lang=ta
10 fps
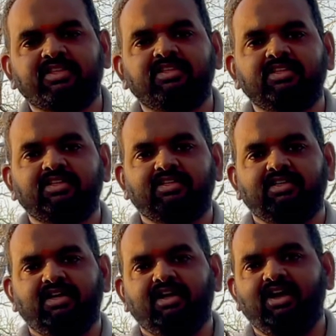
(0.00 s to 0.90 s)
வந்து
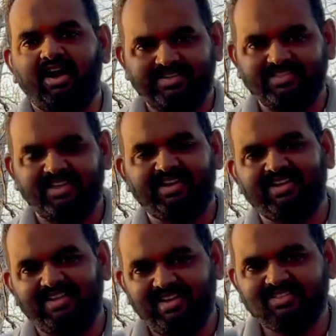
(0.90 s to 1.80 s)
ஹாட்
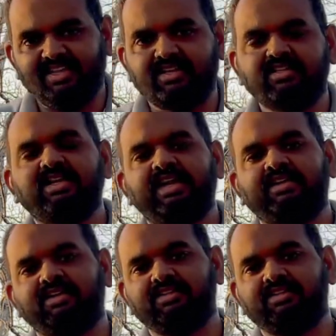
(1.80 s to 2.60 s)
ஸ்டாரில் ரிலீஸ் ஆகுது அண்ட்